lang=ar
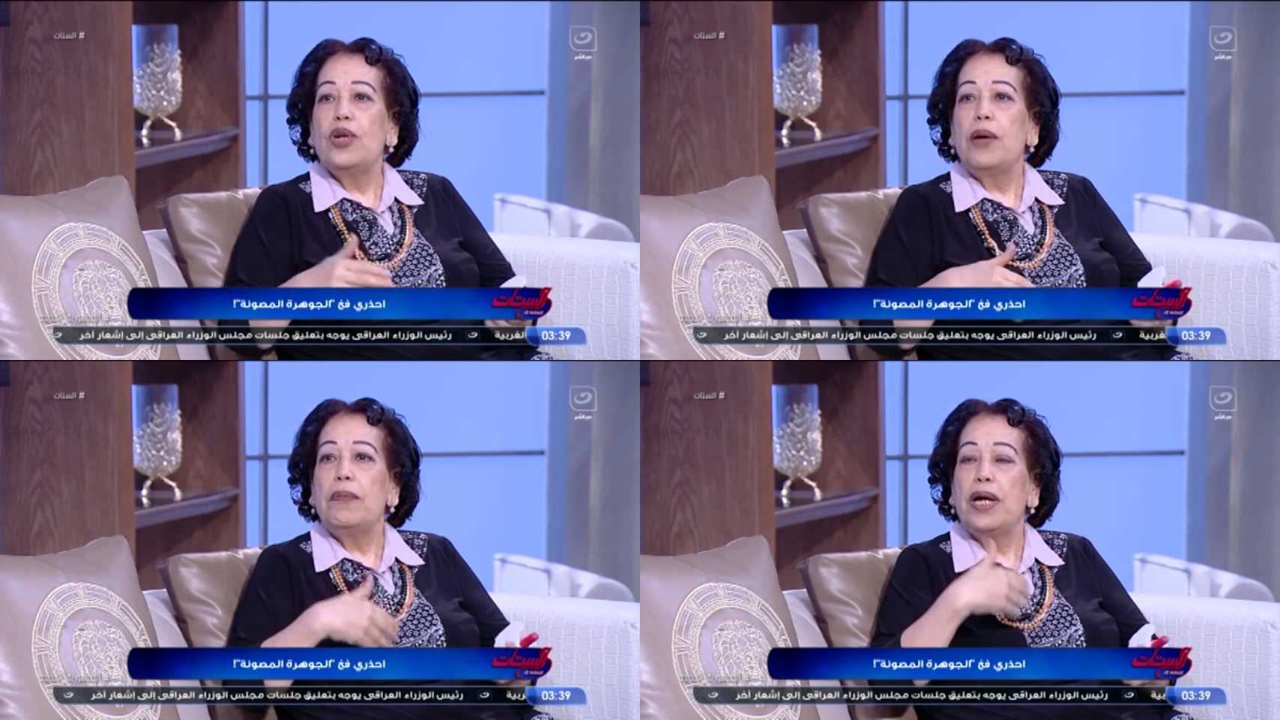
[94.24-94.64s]

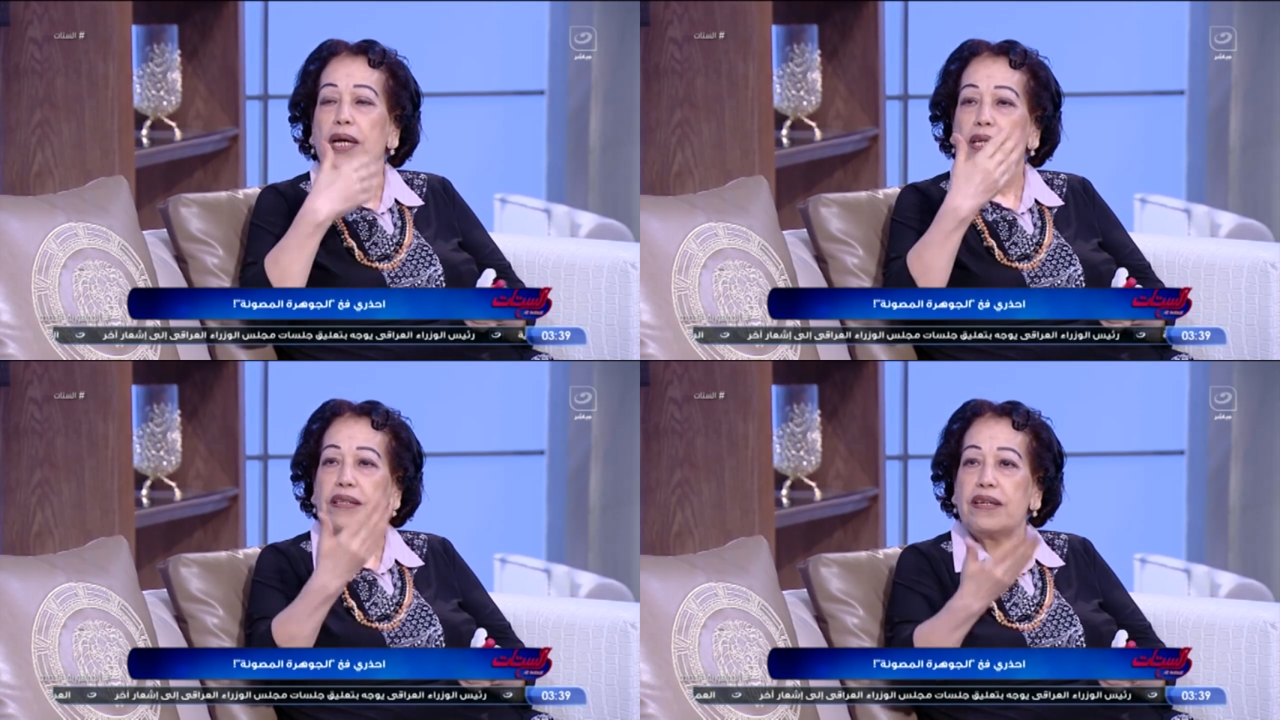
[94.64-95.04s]
لأنه
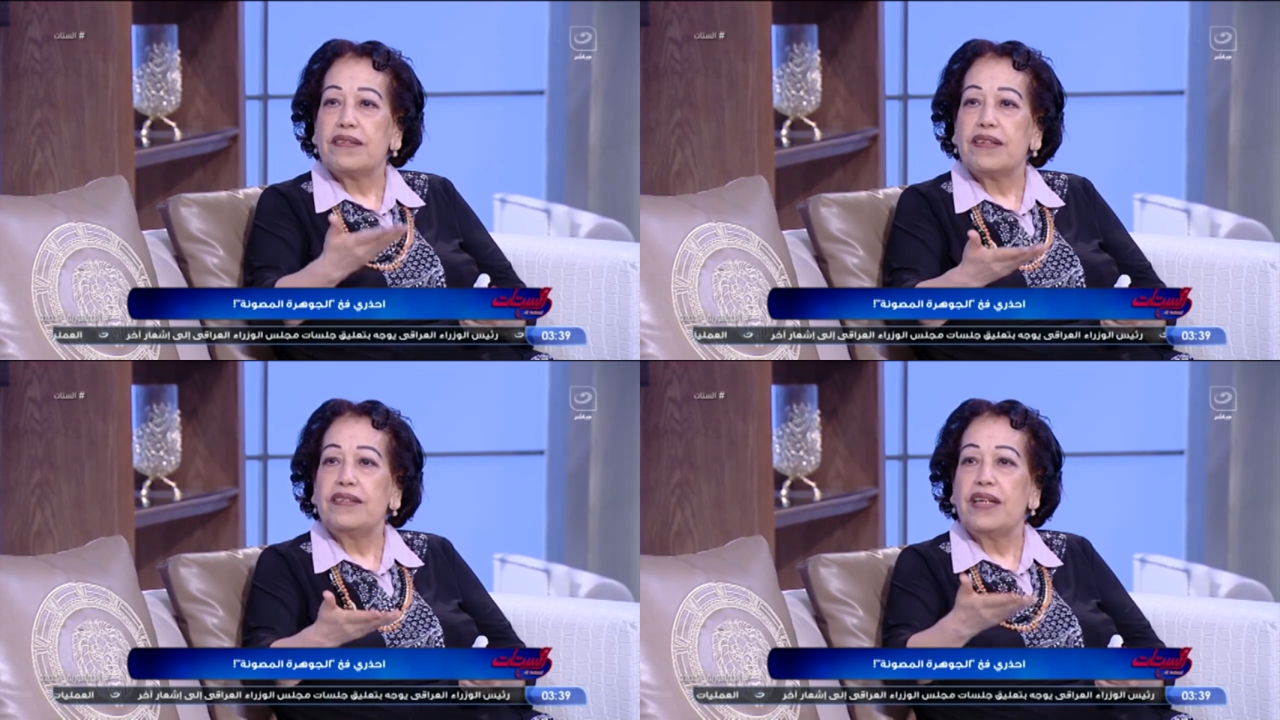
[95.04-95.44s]

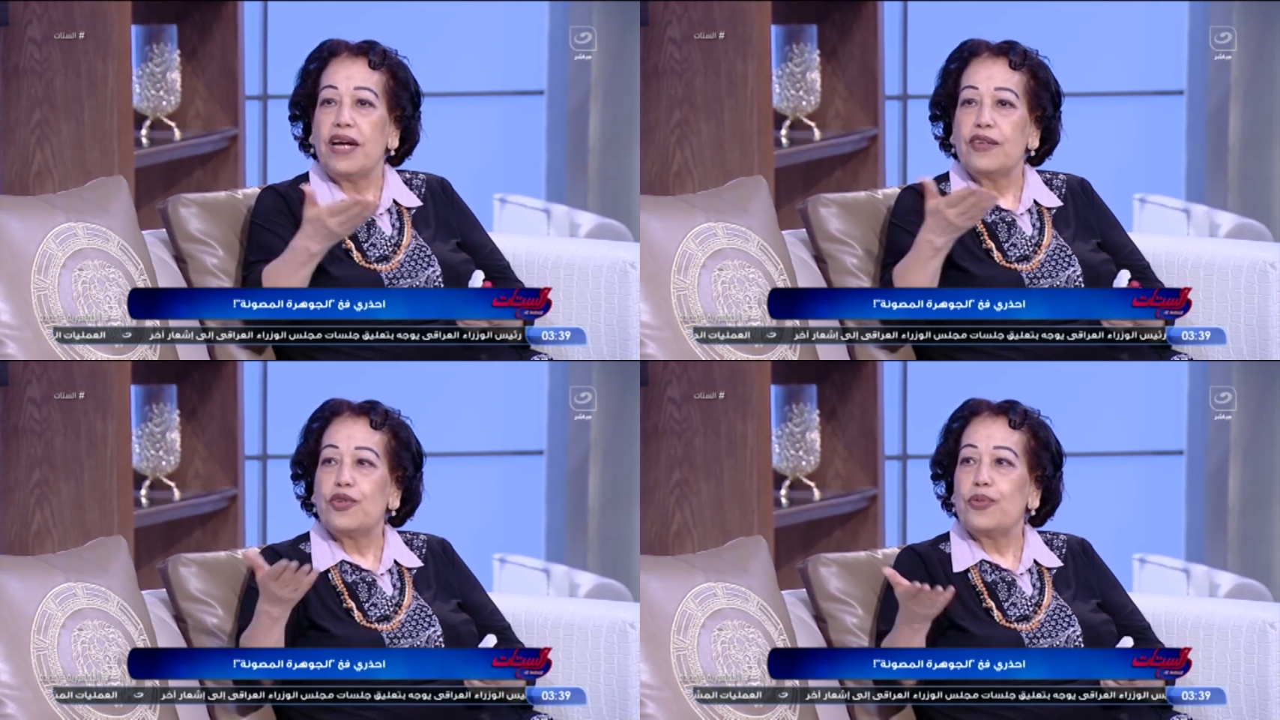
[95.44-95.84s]
لما
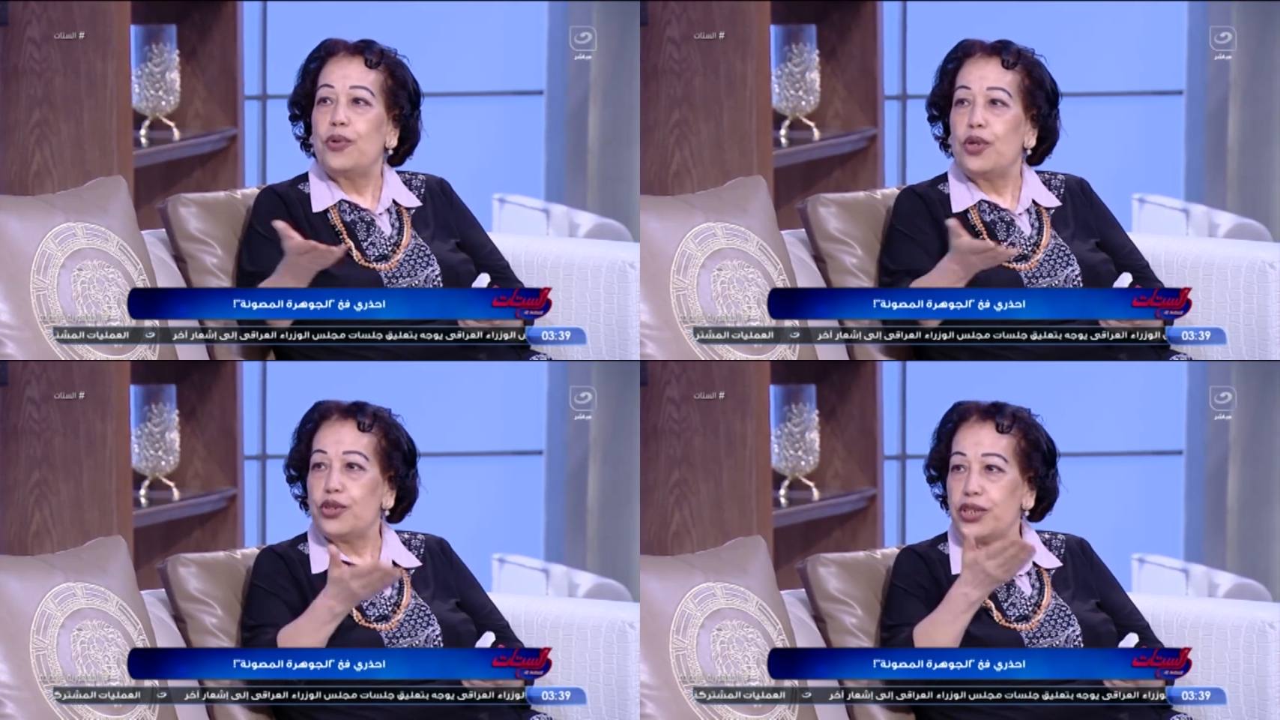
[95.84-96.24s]
دراسات
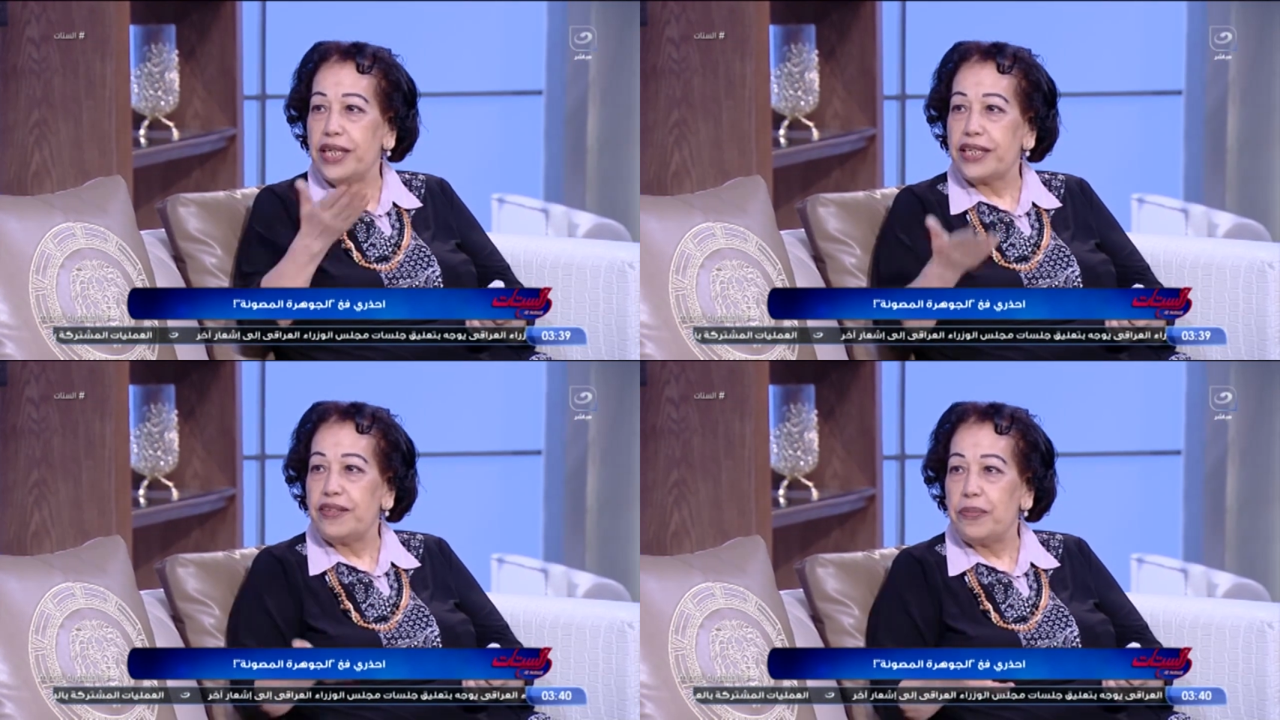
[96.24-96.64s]

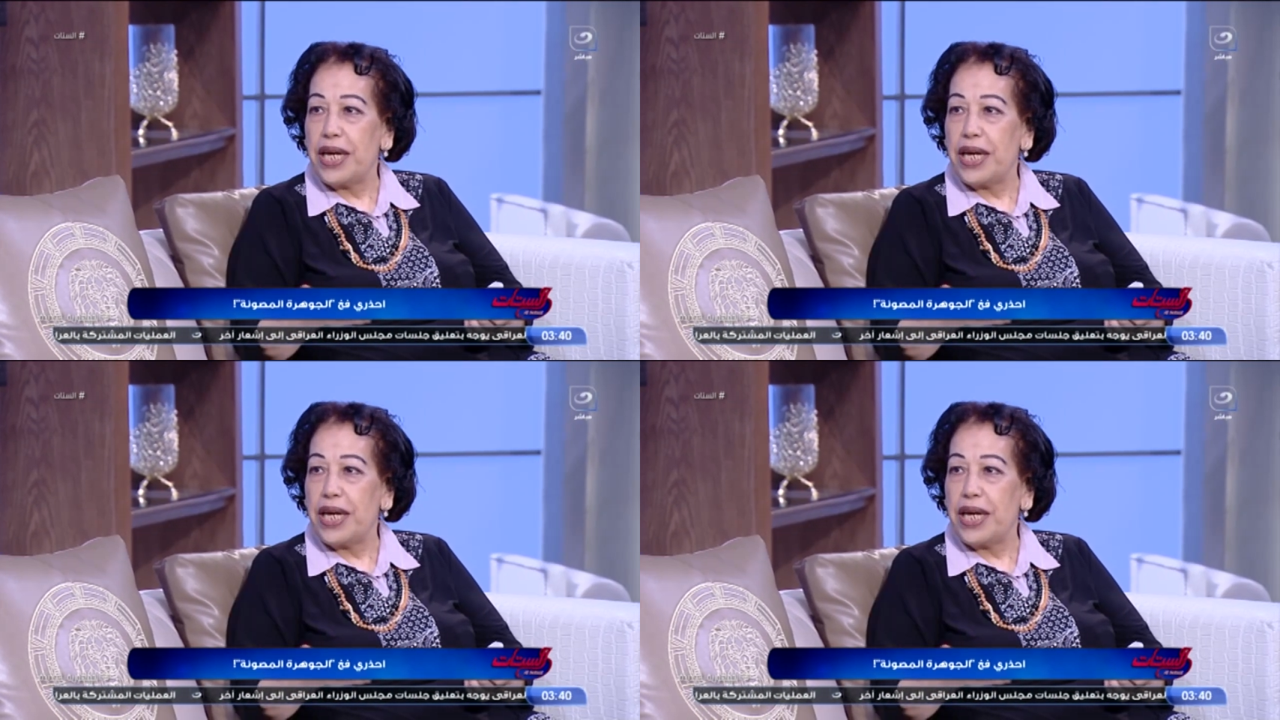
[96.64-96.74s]
الأنثروبولوجي